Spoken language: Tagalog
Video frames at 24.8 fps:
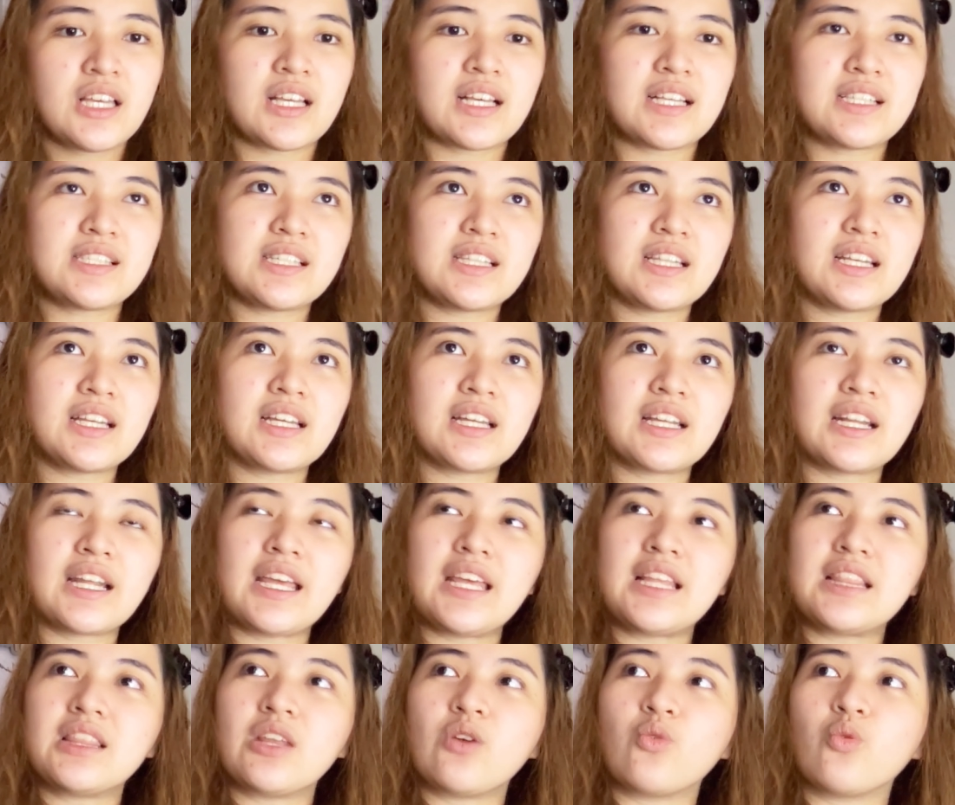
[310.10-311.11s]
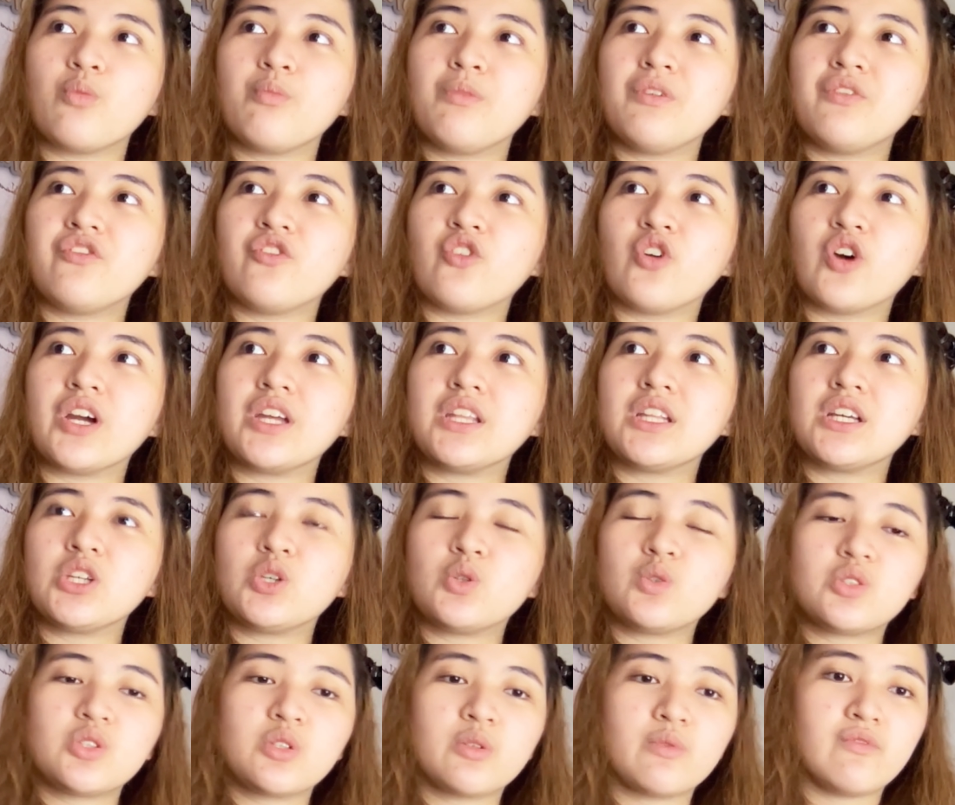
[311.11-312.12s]
Kasi nag-create ako before ng
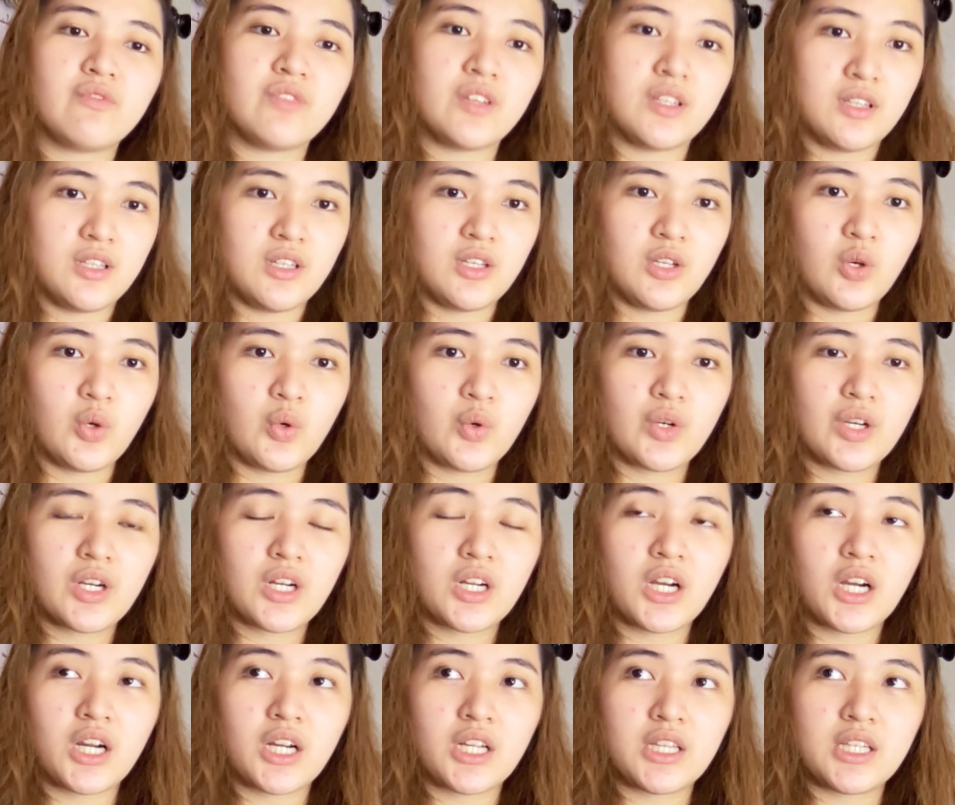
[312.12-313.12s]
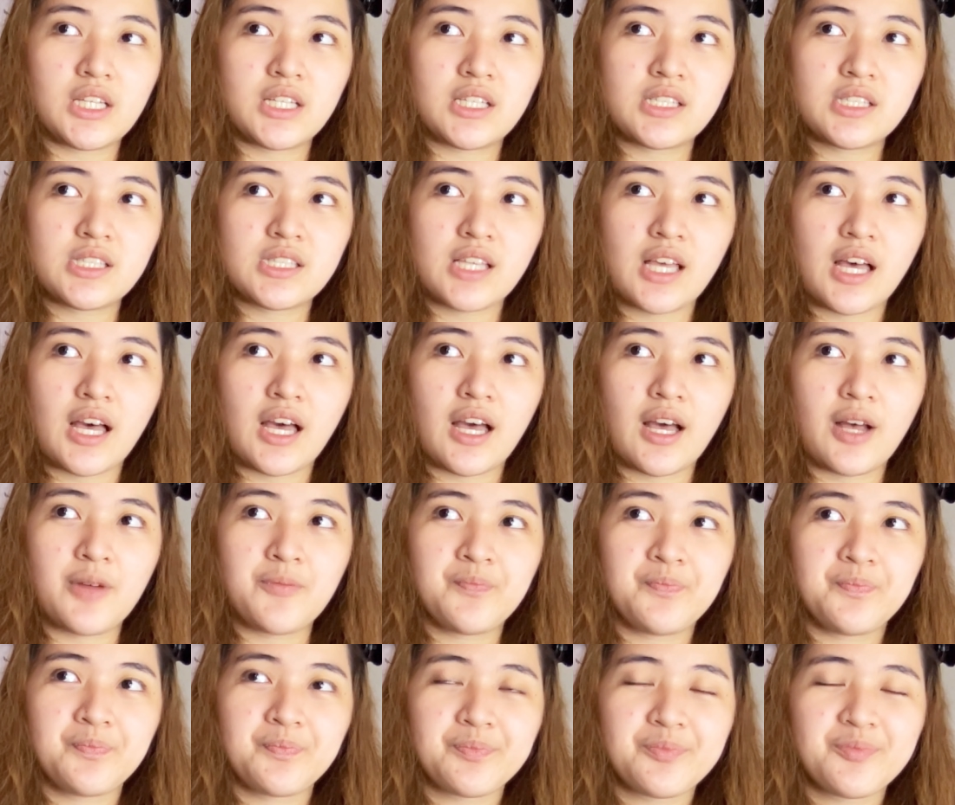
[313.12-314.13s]
YouTube video regarding sa
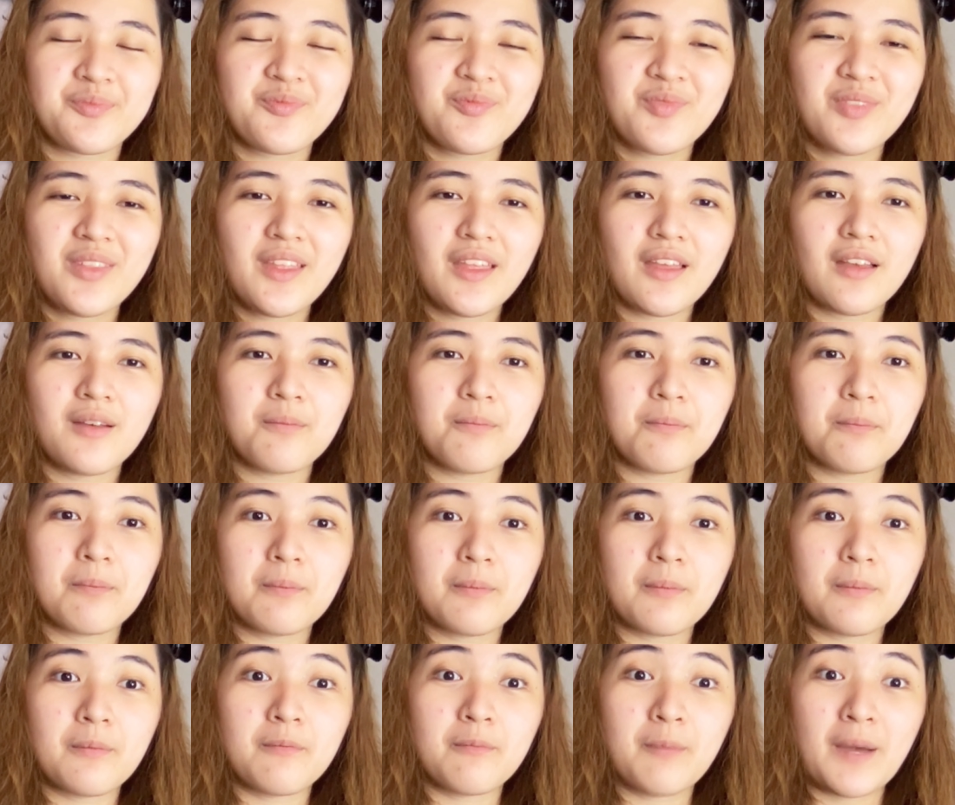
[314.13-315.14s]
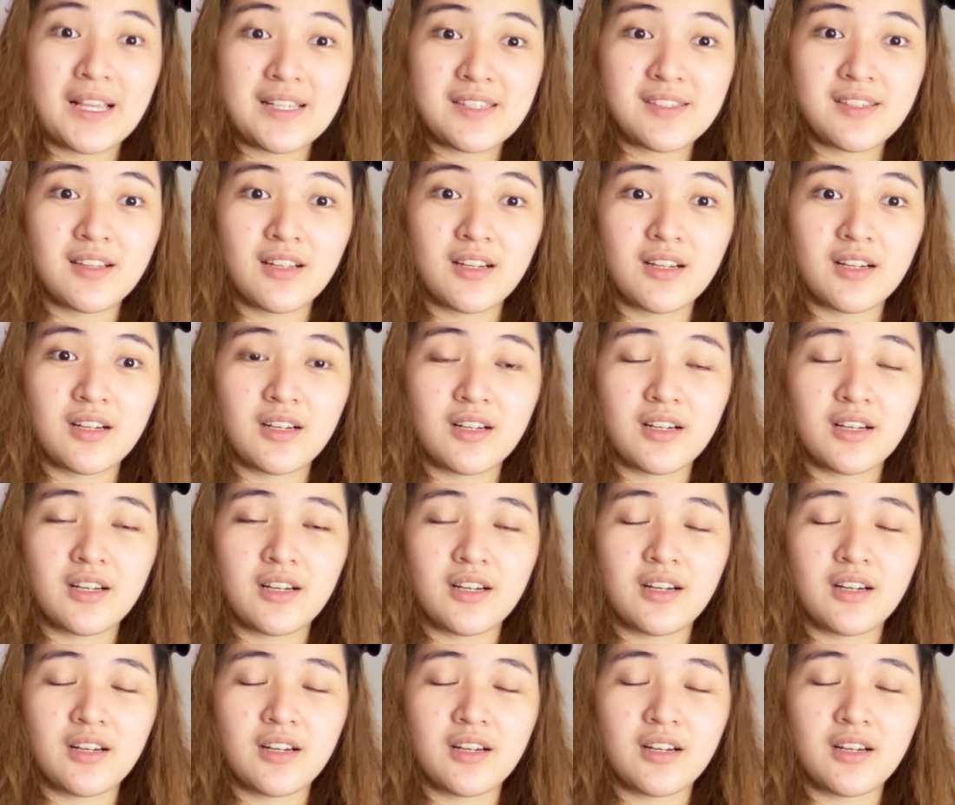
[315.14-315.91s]
micellar